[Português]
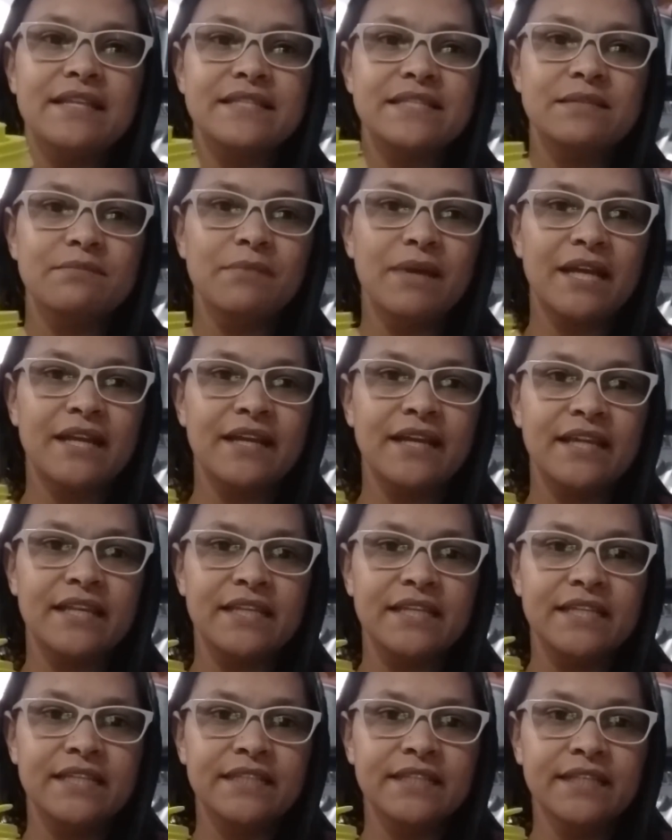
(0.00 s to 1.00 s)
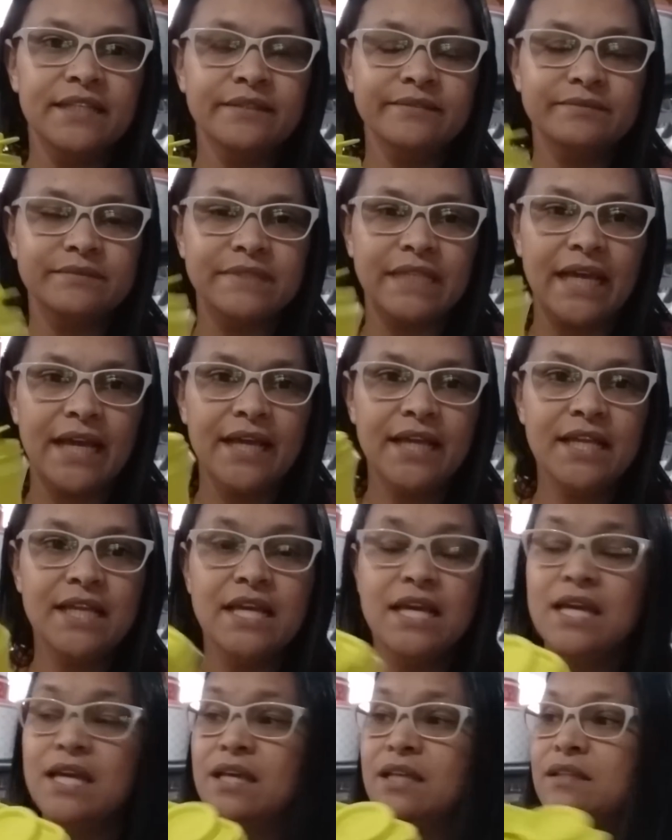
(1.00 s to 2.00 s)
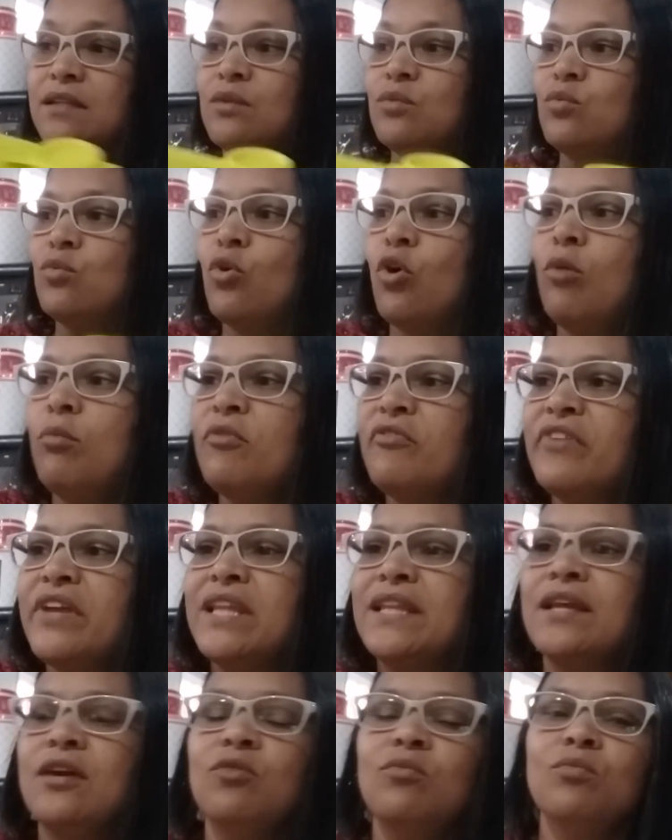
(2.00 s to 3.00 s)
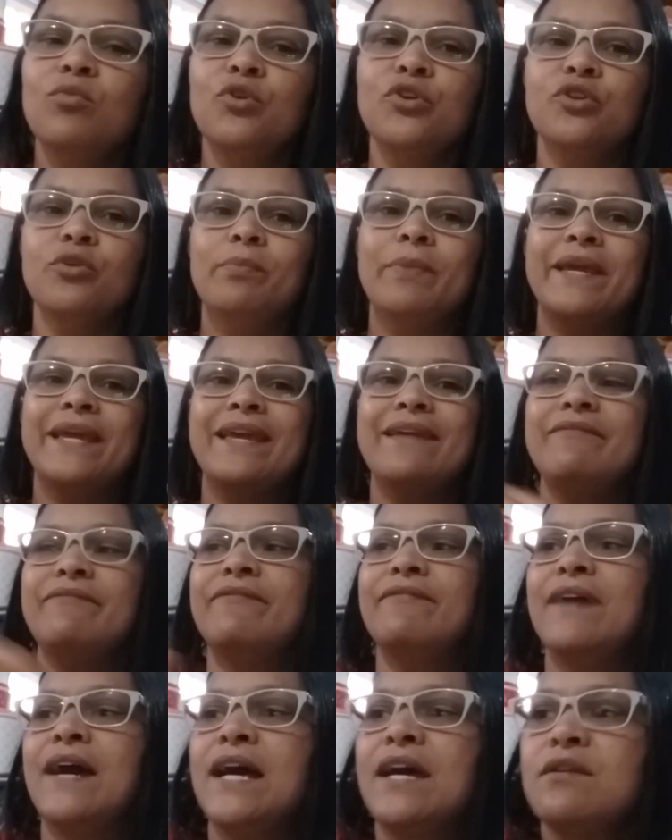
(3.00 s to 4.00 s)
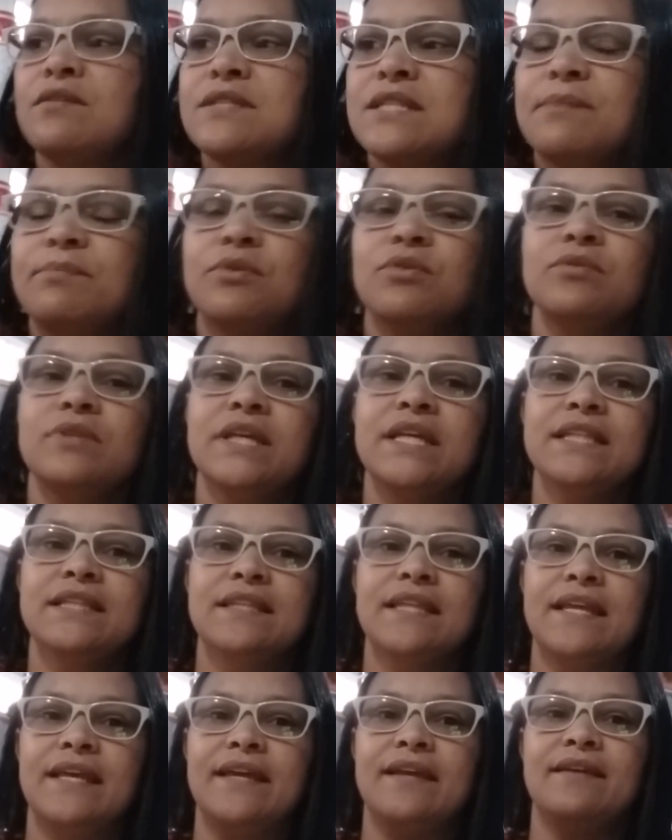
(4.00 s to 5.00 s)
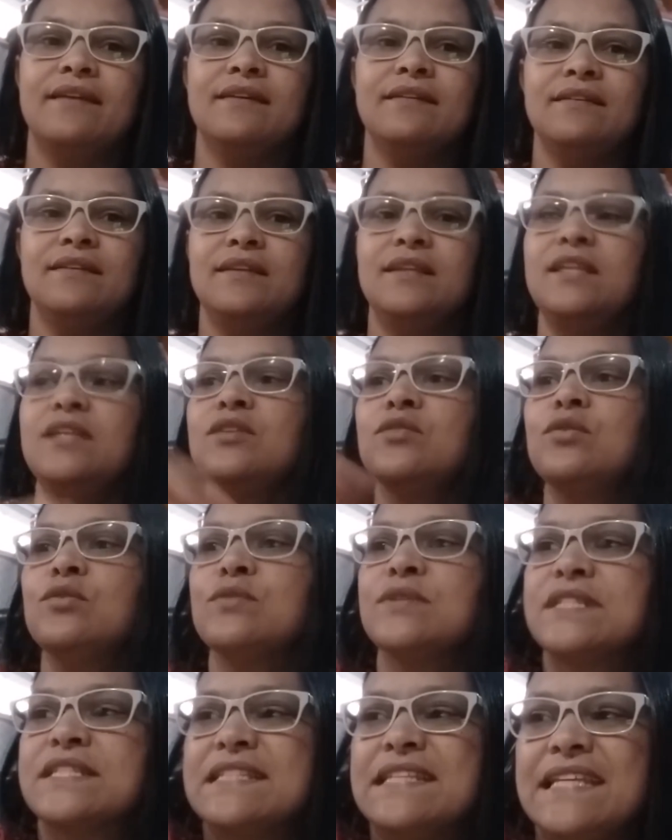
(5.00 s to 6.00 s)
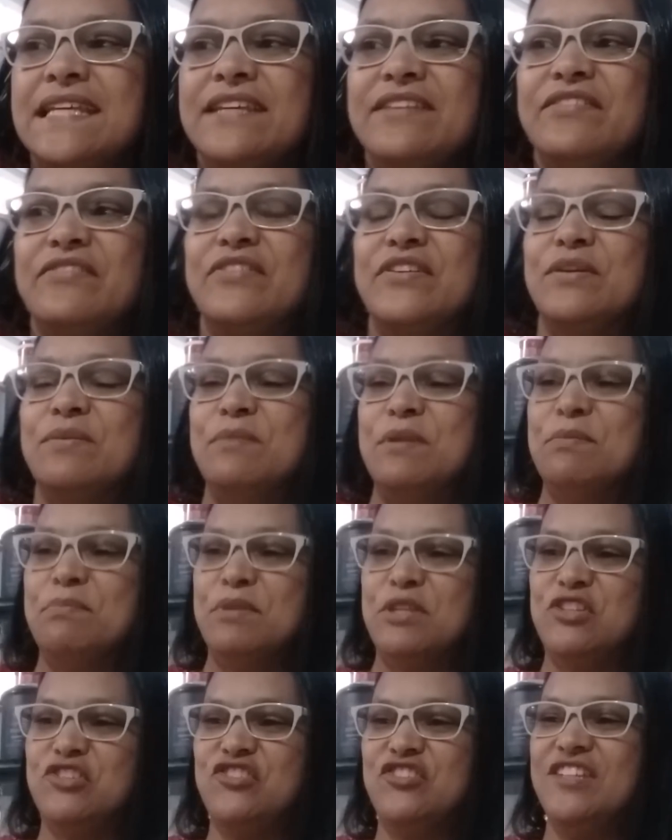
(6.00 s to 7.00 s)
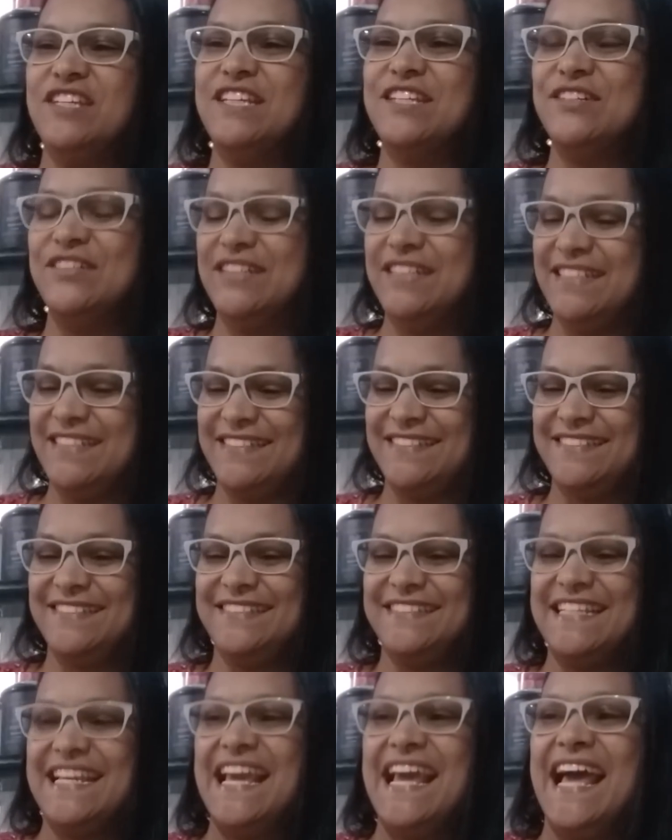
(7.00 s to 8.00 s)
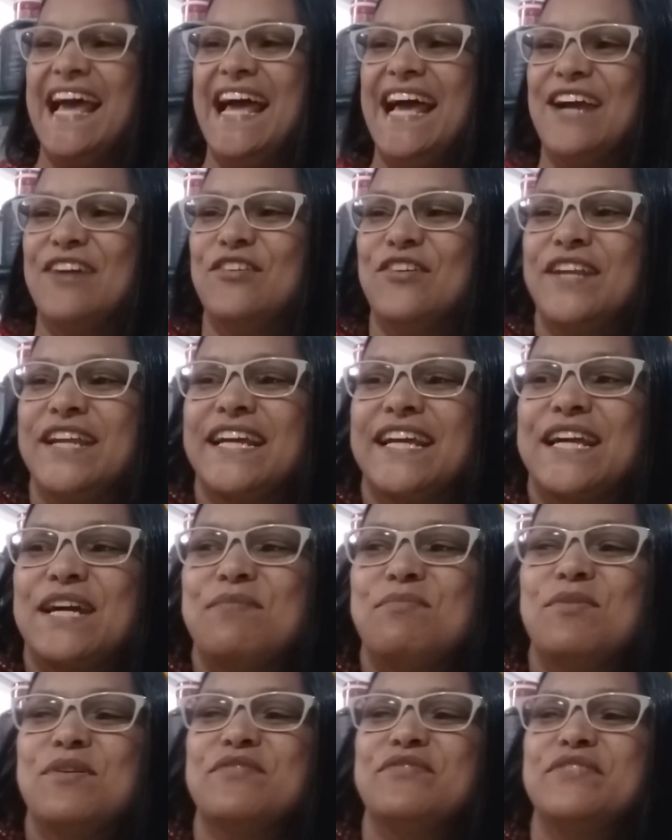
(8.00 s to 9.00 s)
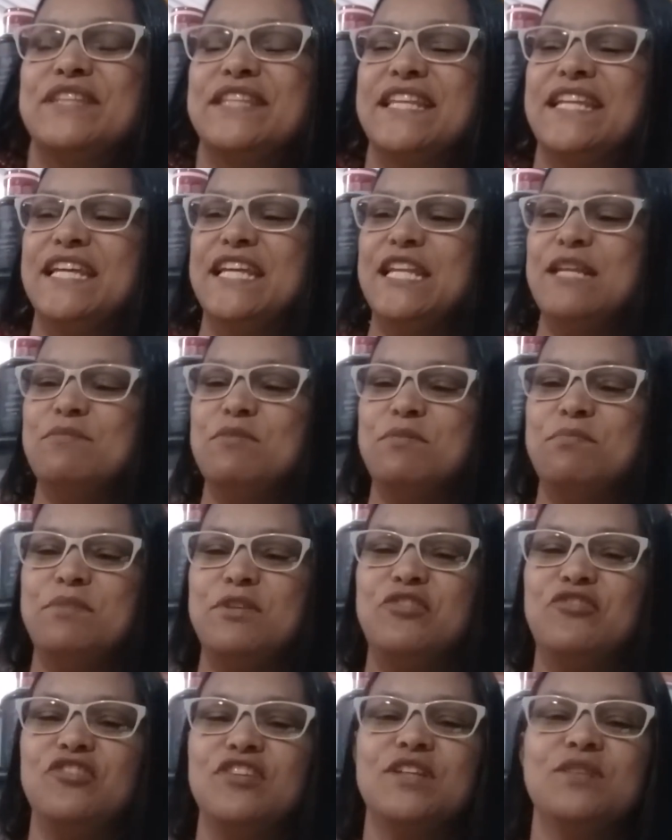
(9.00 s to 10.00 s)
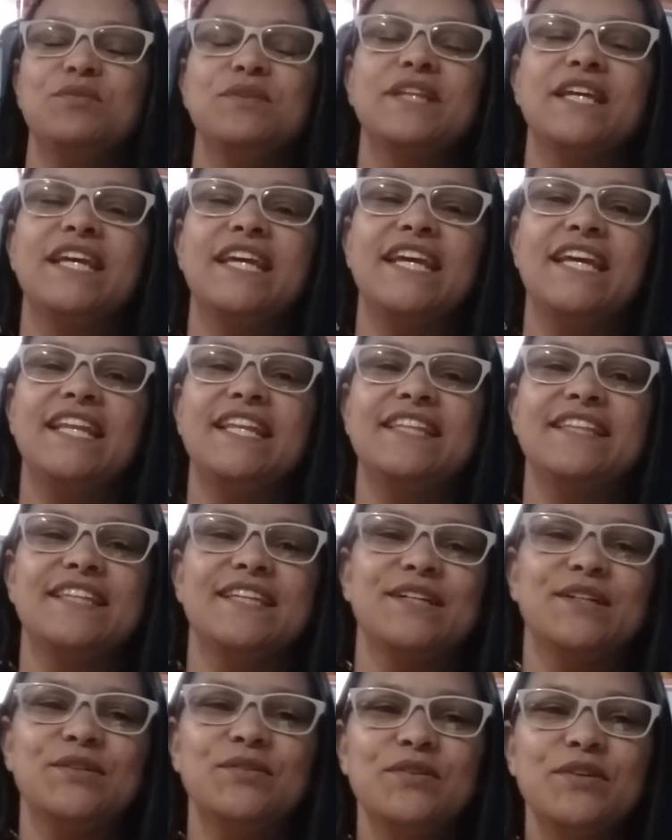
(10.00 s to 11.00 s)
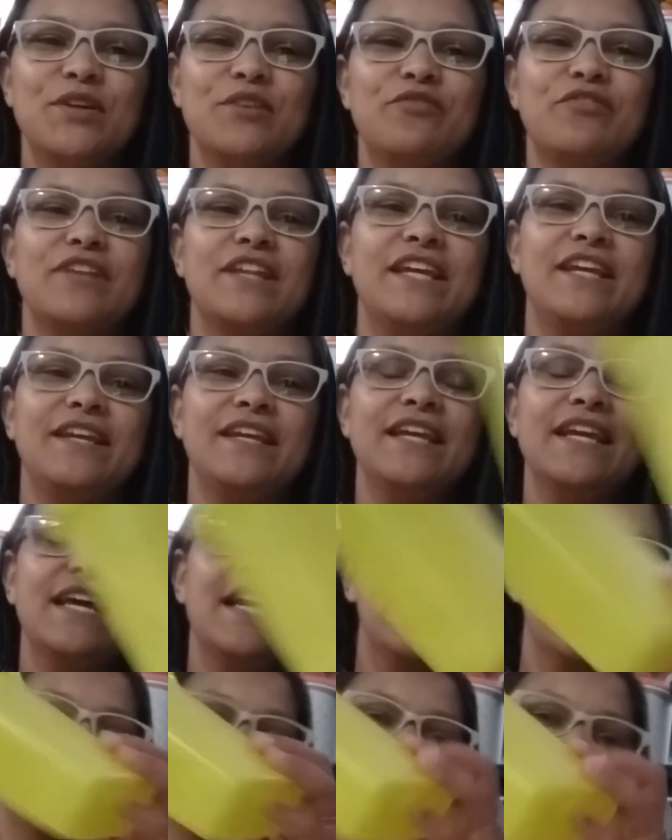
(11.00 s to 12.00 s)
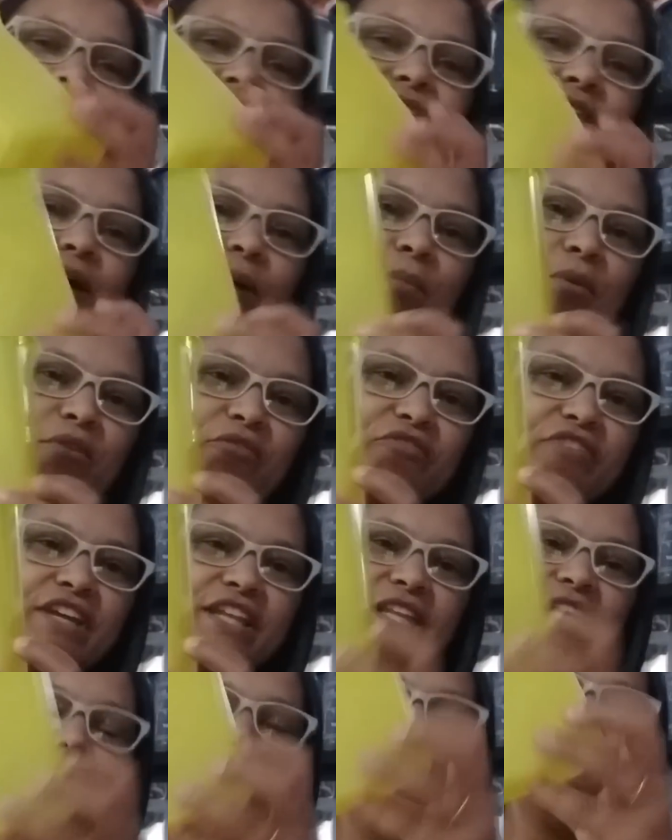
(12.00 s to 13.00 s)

esse margarita, tá? Então, como vendeu muito, eu peguei vários à pronta entrega. Inclusive, me pediram, agora que acabou a vitrine, me pediram dele. Então, eu falei, então aproveita que eu